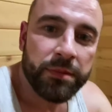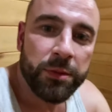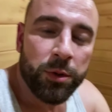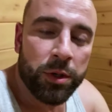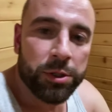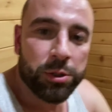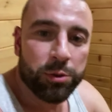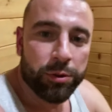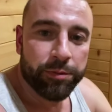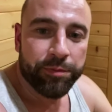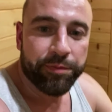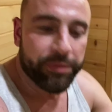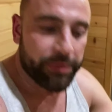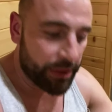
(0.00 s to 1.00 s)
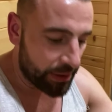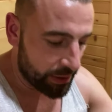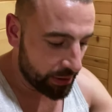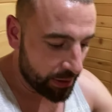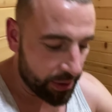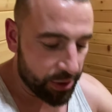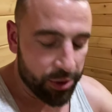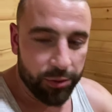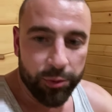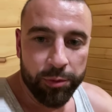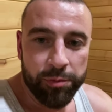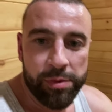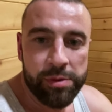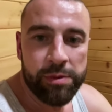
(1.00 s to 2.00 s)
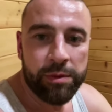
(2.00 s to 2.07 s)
Ну а что, один раз живем.